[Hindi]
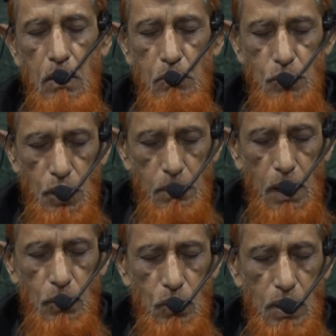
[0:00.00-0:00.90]

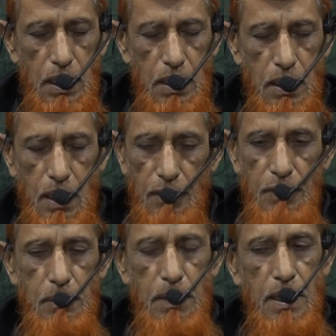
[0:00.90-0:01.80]
मुसलमान तो गए
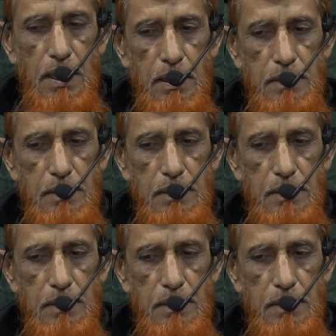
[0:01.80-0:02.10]
काफिर भी गए